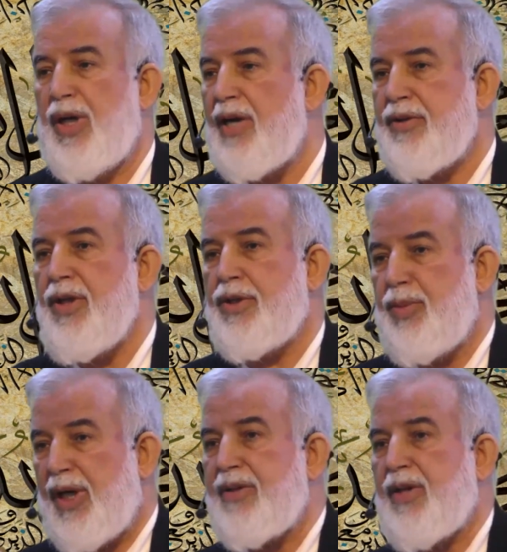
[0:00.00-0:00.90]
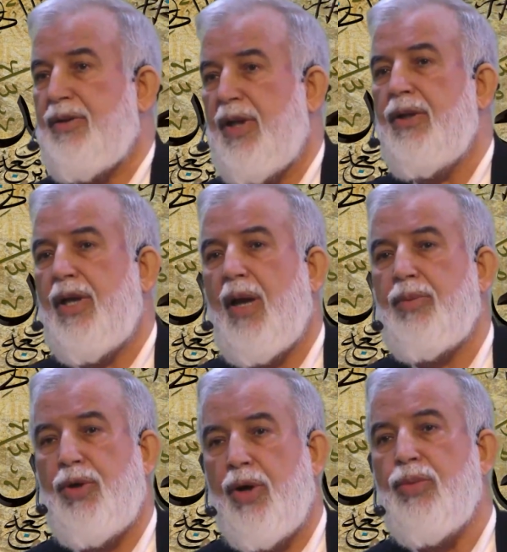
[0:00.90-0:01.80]
Biraz iş biraz da din
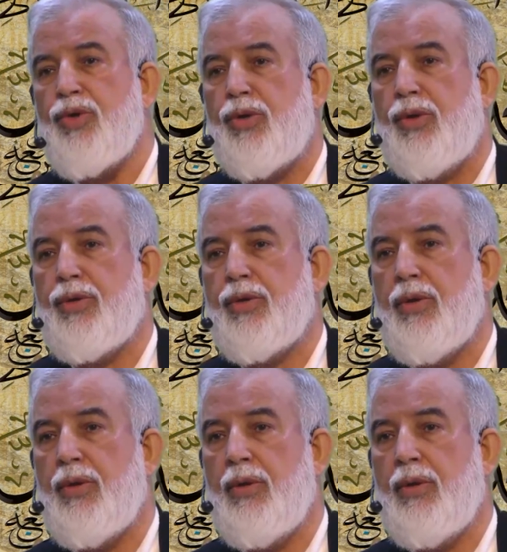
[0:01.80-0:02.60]
diyebiliyor musunuz?